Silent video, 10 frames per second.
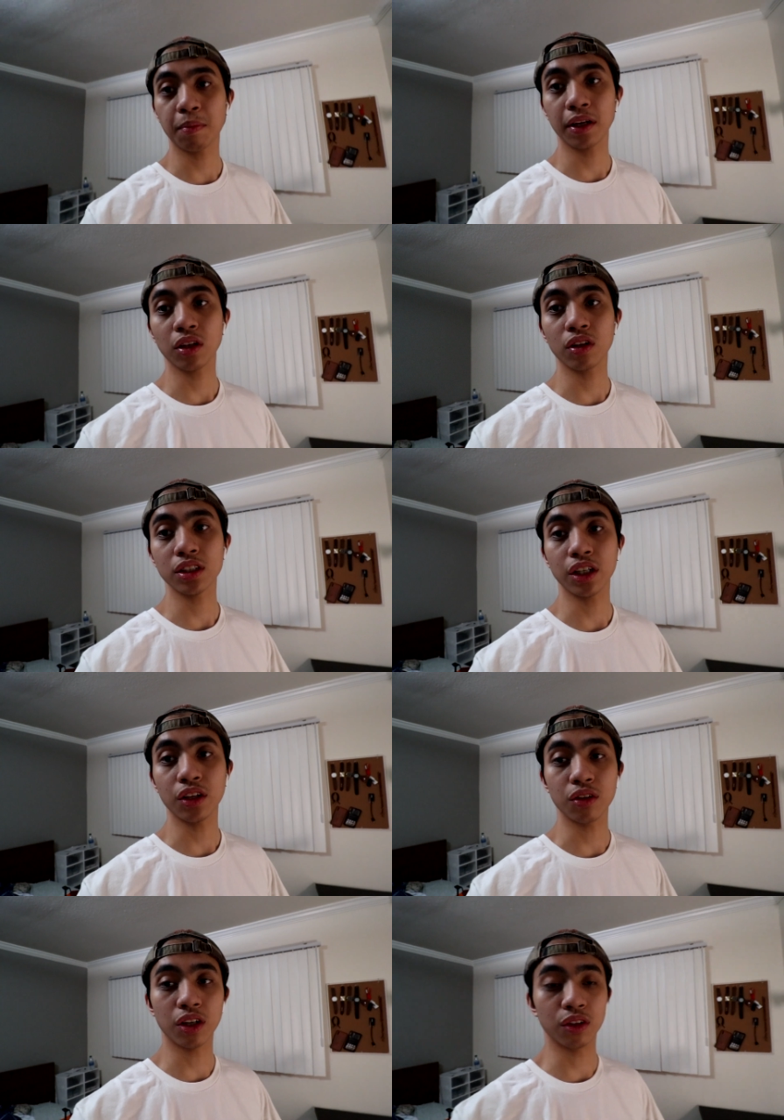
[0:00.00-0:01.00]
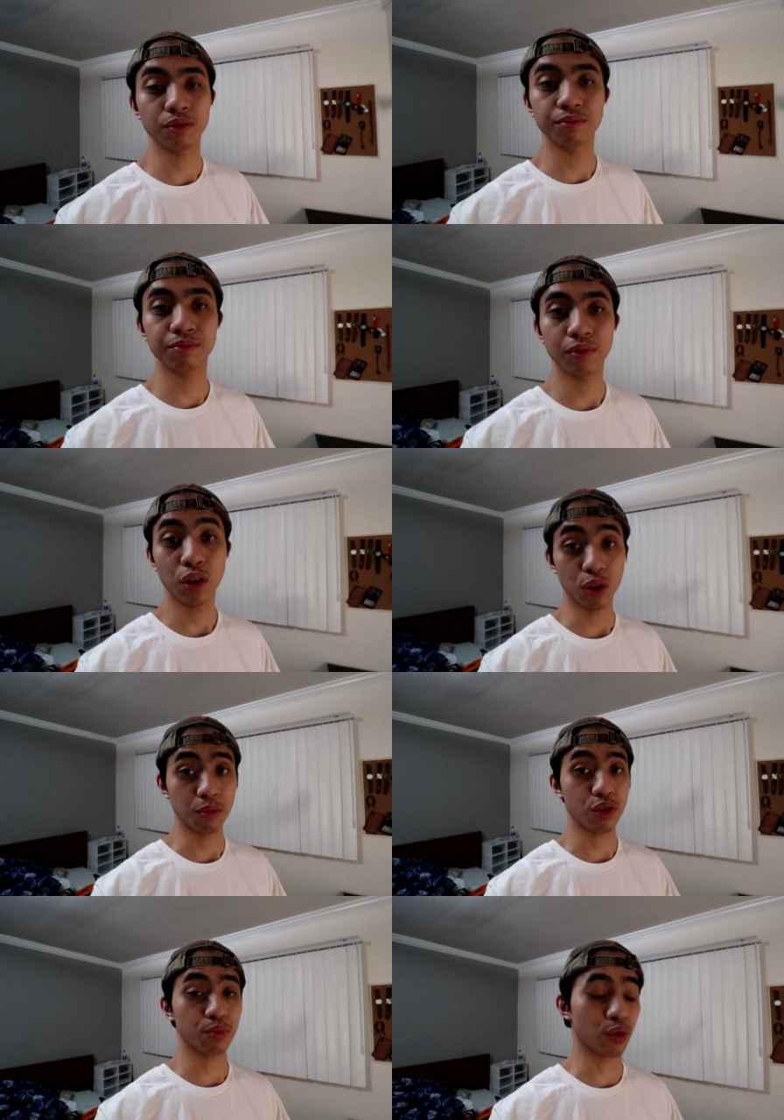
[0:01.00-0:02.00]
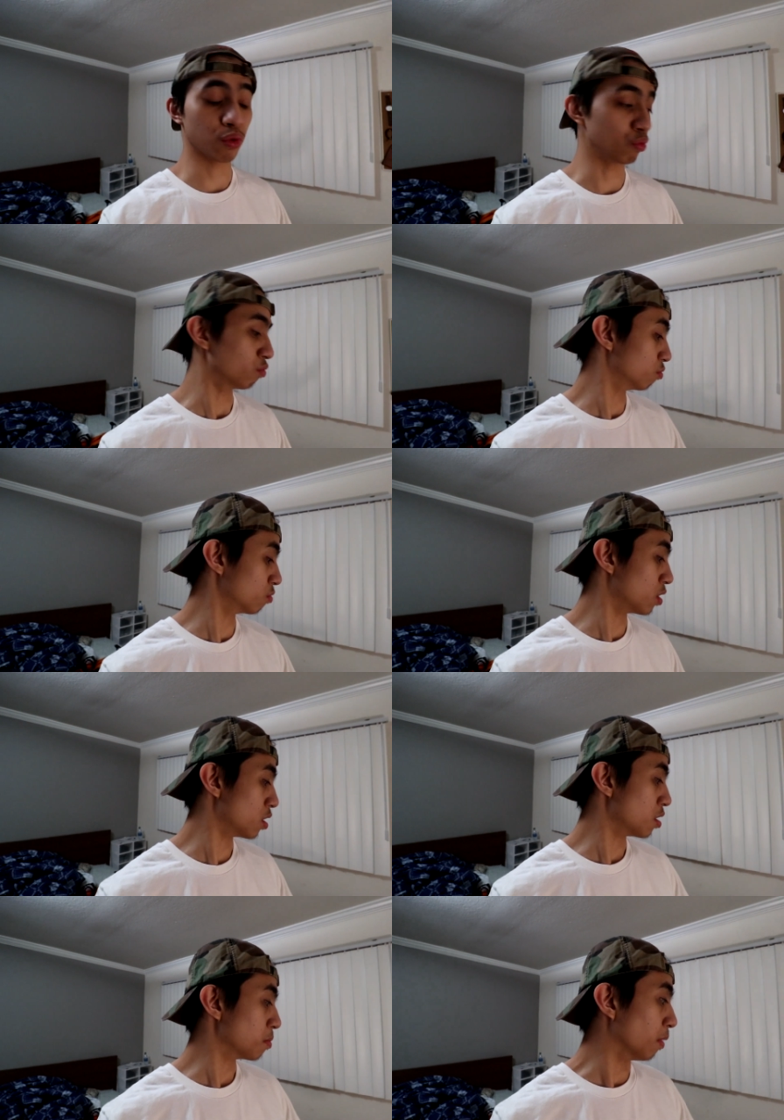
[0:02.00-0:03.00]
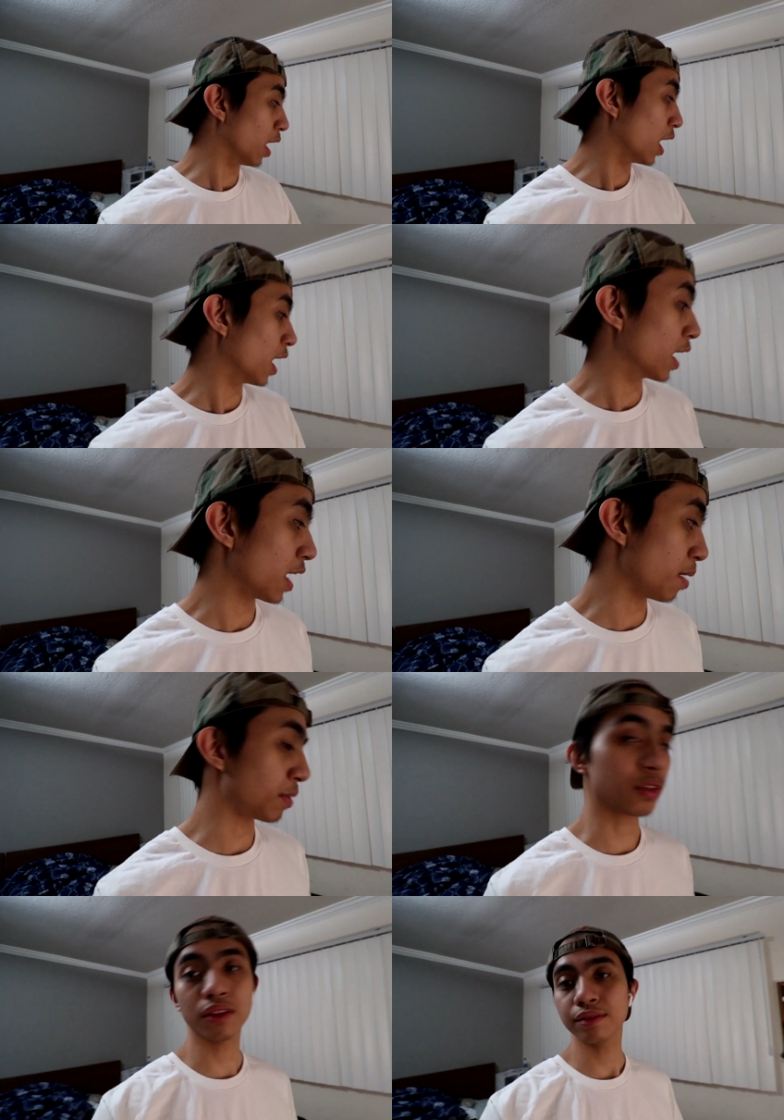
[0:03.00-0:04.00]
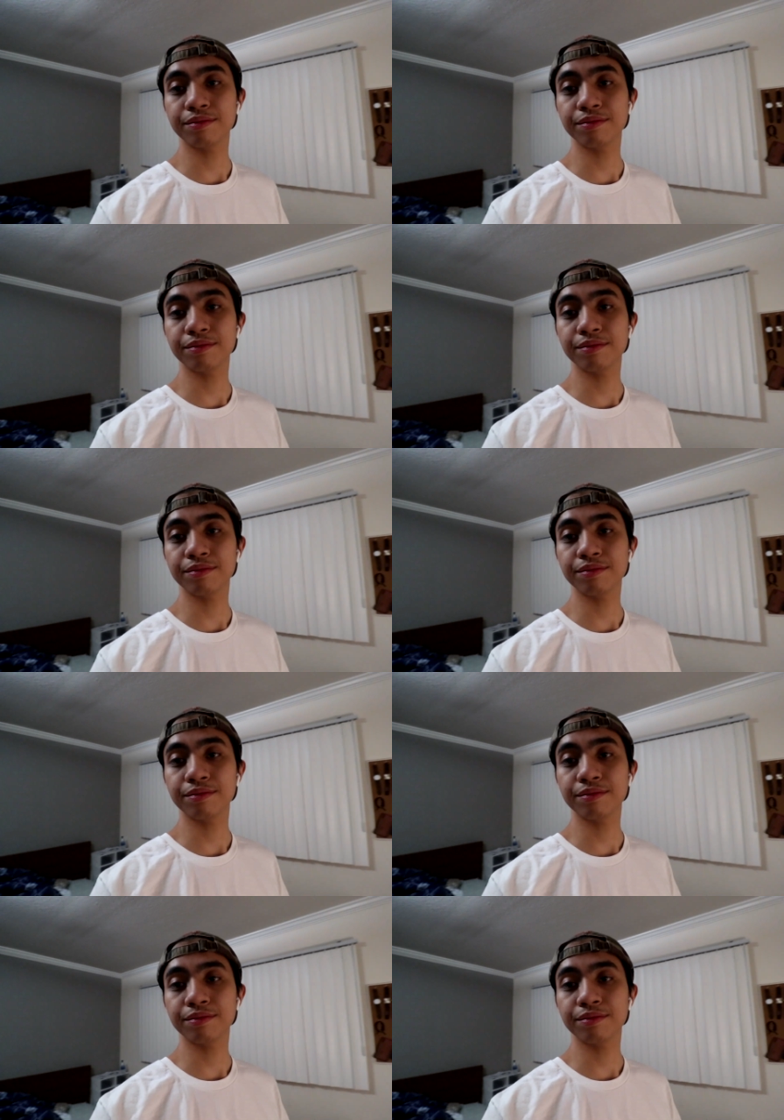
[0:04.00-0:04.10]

papakita ko na sa inyo yung ano, yung mismong mga gamit ko.